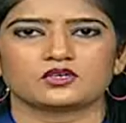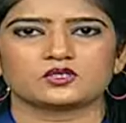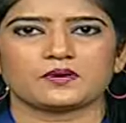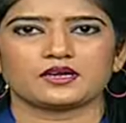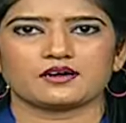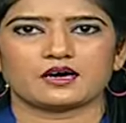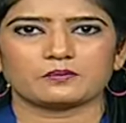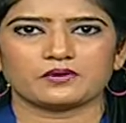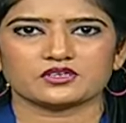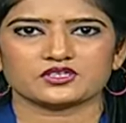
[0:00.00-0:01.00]
మున్సిపల్
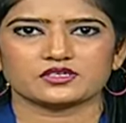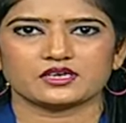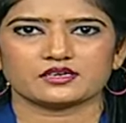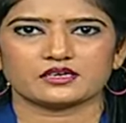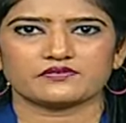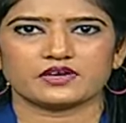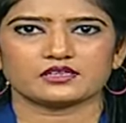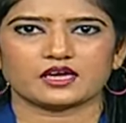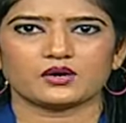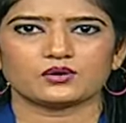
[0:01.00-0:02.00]
కార్పొరేషన్ ఎన్నికల
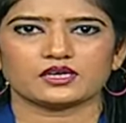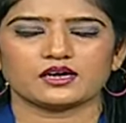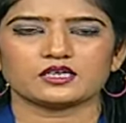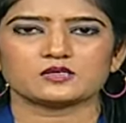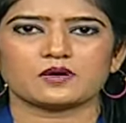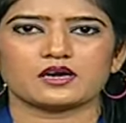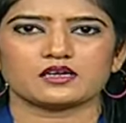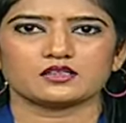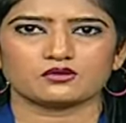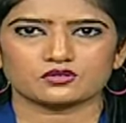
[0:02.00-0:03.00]
ఫలితాల్లో టీఆర్ఎస్
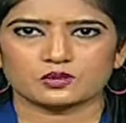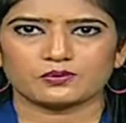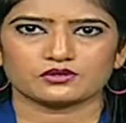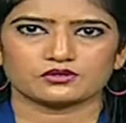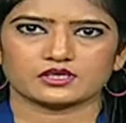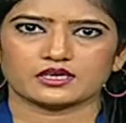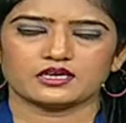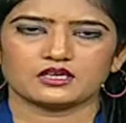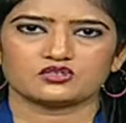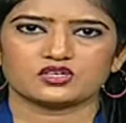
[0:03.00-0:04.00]
పార్టీ దూసుకుపోతుంది
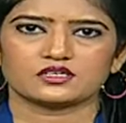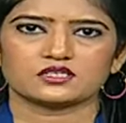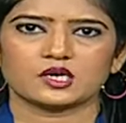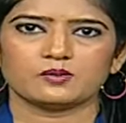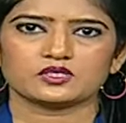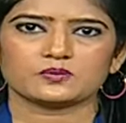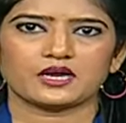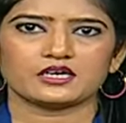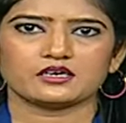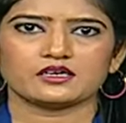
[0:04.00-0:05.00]
జడ్చర్ల
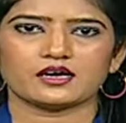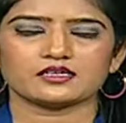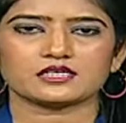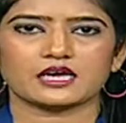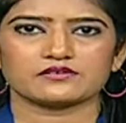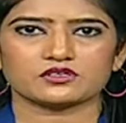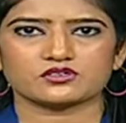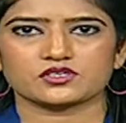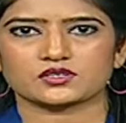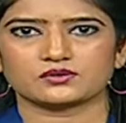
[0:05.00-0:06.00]
మున్సిపాలిటీ టీఆర్ఎస్
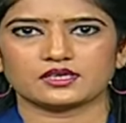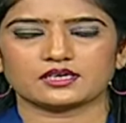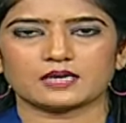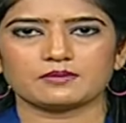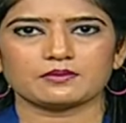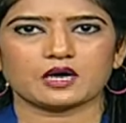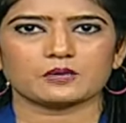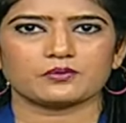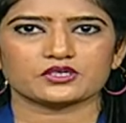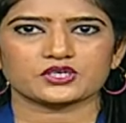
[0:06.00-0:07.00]
కైవసం చేసుకుంది ఖమ్మం
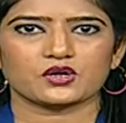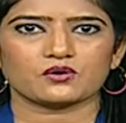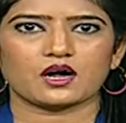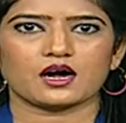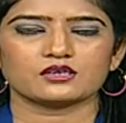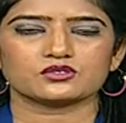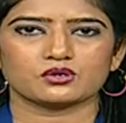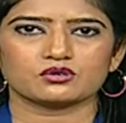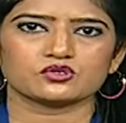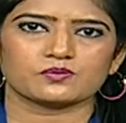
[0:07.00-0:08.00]
కార్పొరేషన్లో కారు
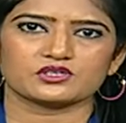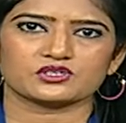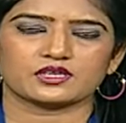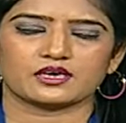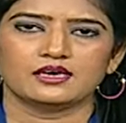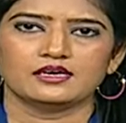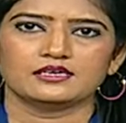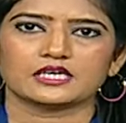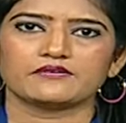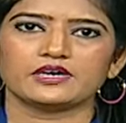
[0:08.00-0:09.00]
జోరు చూపించింది
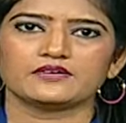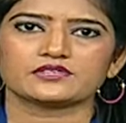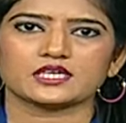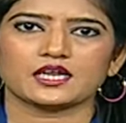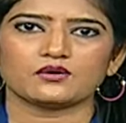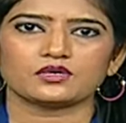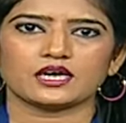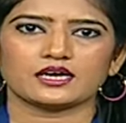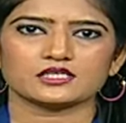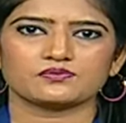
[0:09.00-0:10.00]
ఇరవై డివిజన్లలో
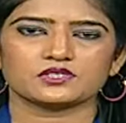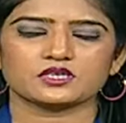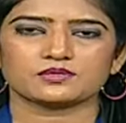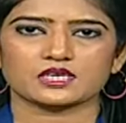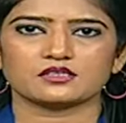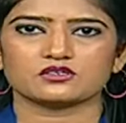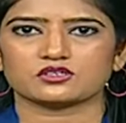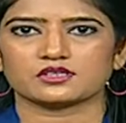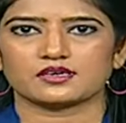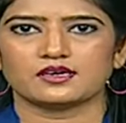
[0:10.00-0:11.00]
టీఆర్ఎస్ విజయం
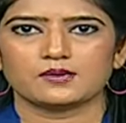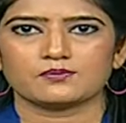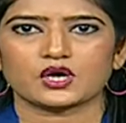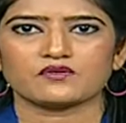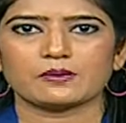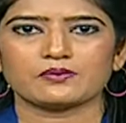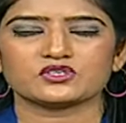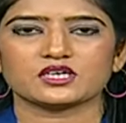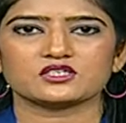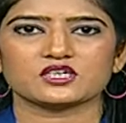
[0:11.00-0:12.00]
సాధించింది
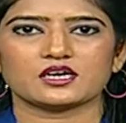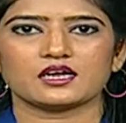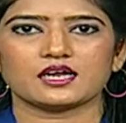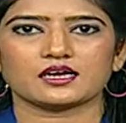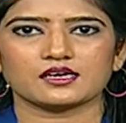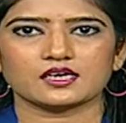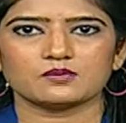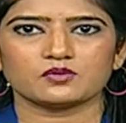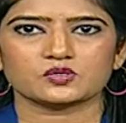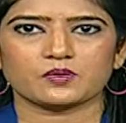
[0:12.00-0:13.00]
మరోవైపు జడ్చర్ల
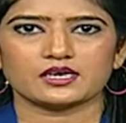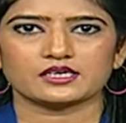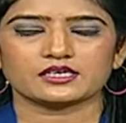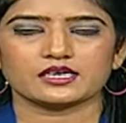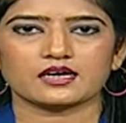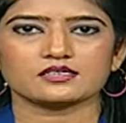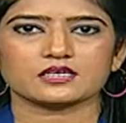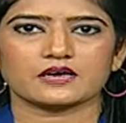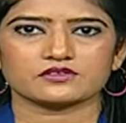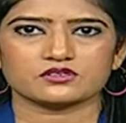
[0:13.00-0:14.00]
నకరేకల్ మున్సిపాలిటీ
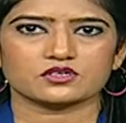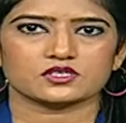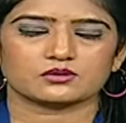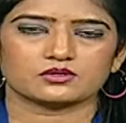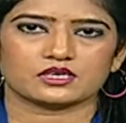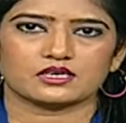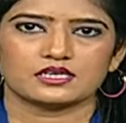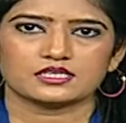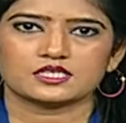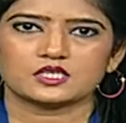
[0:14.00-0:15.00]
టీఆర్ఎస్ కైవసం చేసుకుంది
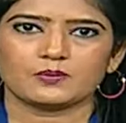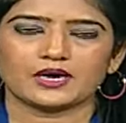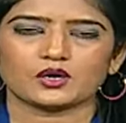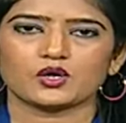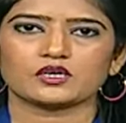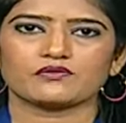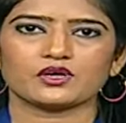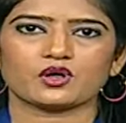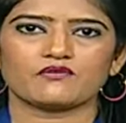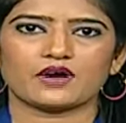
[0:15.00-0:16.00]
సిద్దిపేటలో
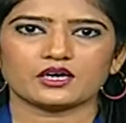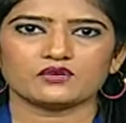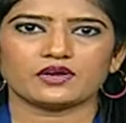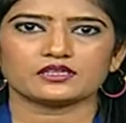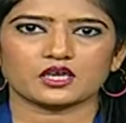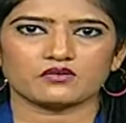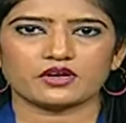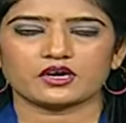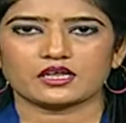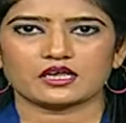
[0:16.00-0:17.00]
ఇరవై ఒక్క వార్డుల
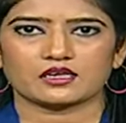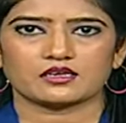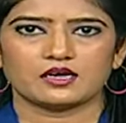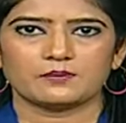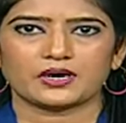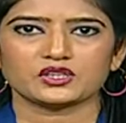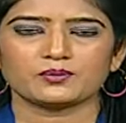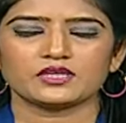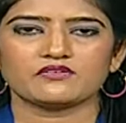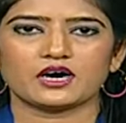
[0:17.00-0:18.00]
ఫలితాలు వెల్లడయ్యాయి
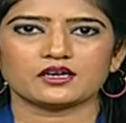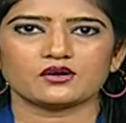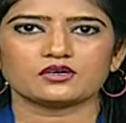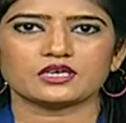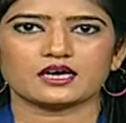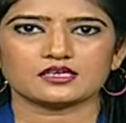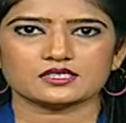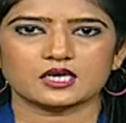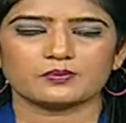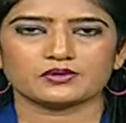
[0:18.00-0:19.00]
పంతొమ్మిది వార్డుల్లో
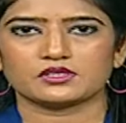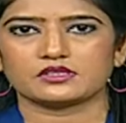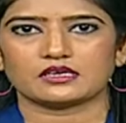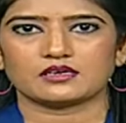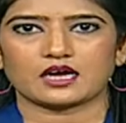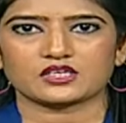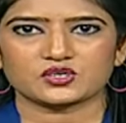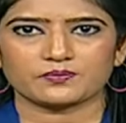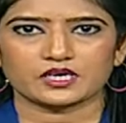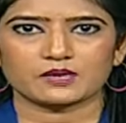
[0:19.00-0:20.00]
టీఆర్ఎస్ గెలుపొందింది
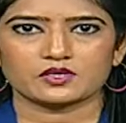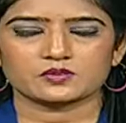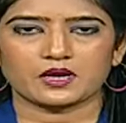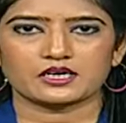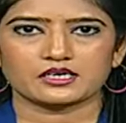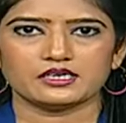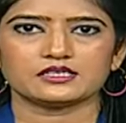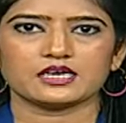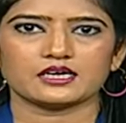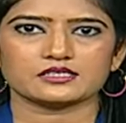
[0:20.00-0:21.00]
అచ్చంపేట
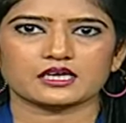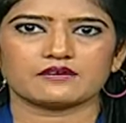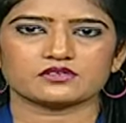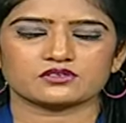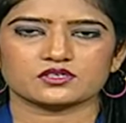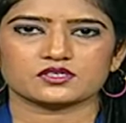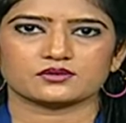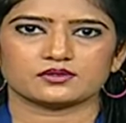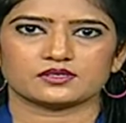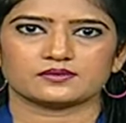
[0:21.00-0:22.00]
మున్సిపాలిటీని టీఆర్ఎస్ కైవసం
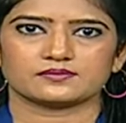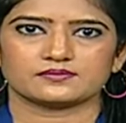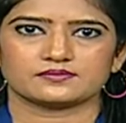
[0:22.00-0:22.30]
చేసుకుంది